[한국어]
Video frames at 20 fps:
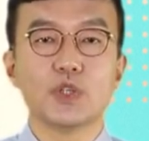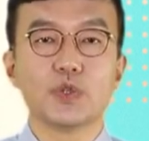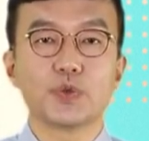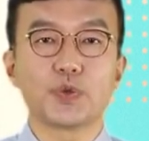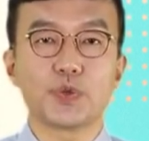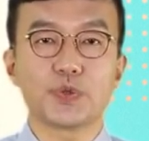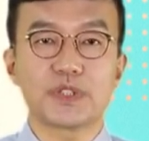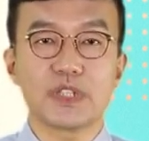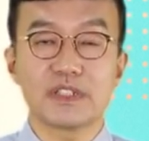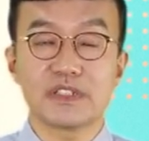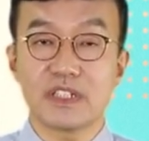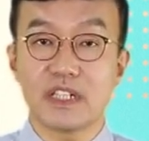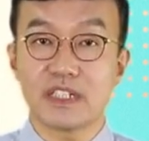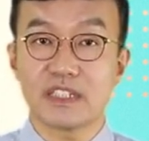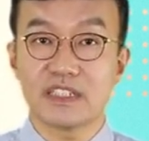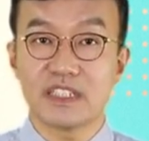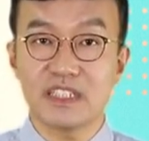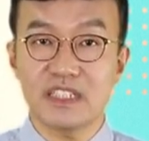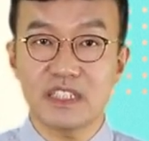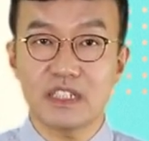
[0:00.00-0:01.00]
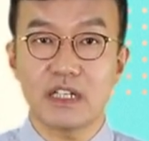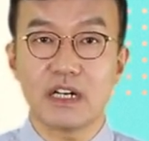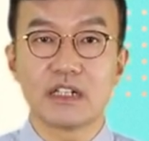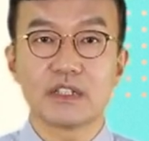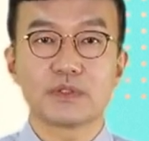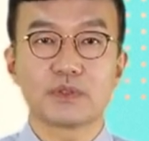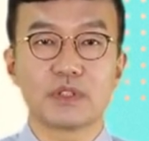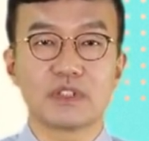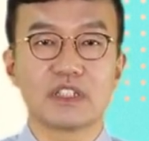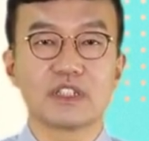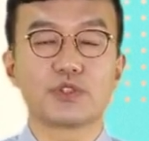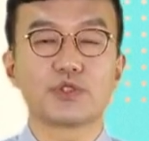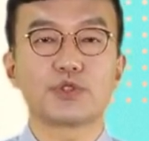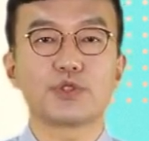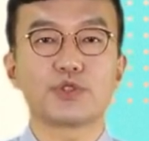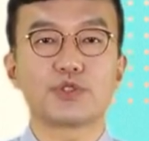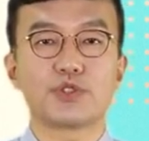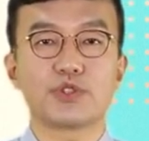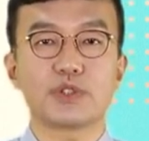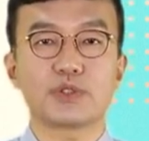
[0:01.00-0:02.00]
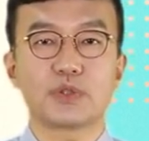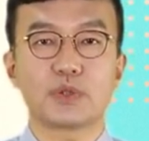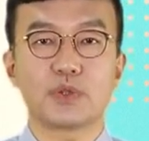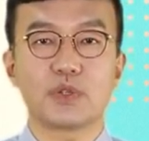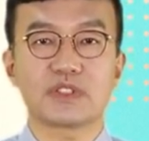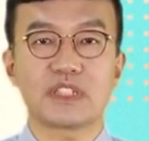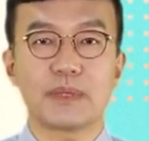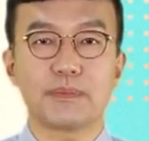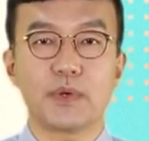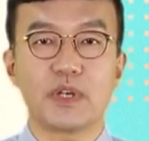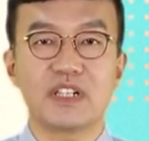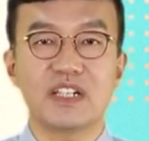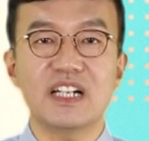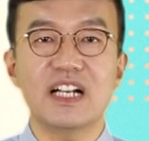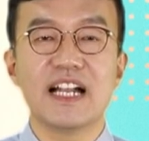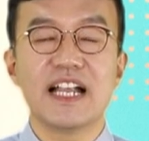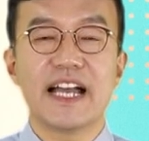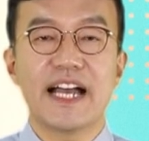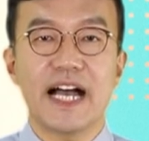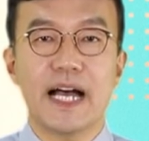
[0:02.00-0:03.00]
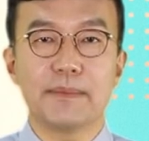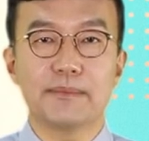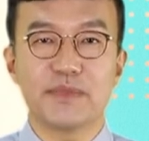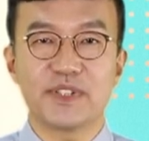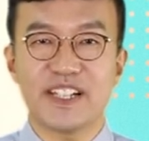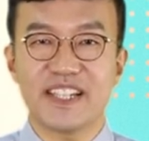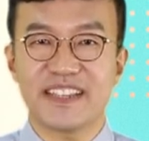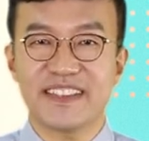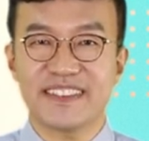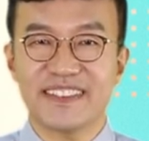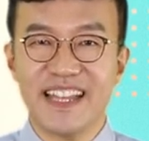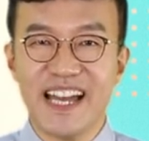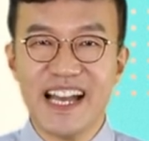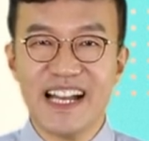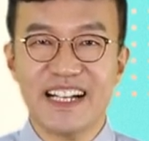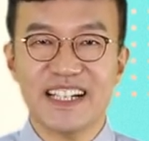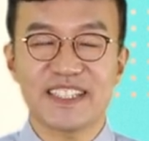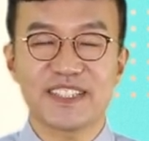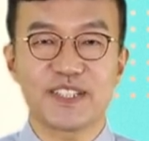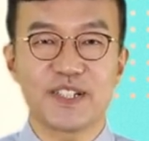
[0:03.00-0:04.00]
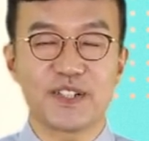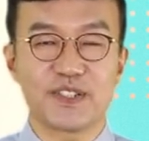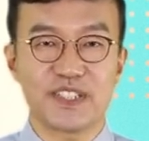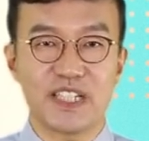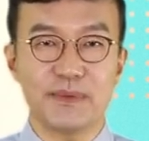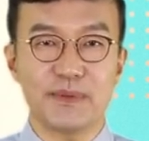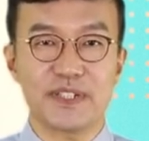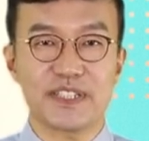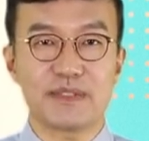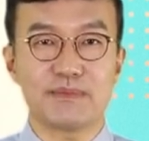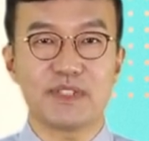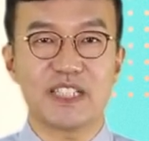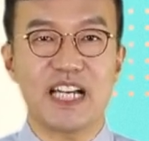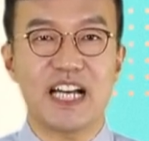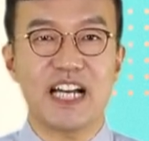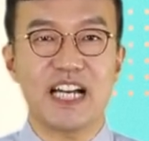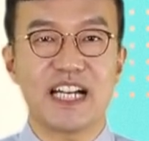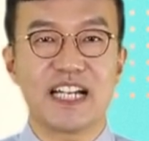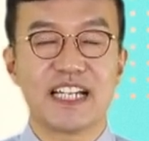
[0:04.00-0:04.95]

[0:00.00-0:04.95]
후천적 능력 또는 추측 조동사 표를한 번에 딱 정리해 보겠습니다.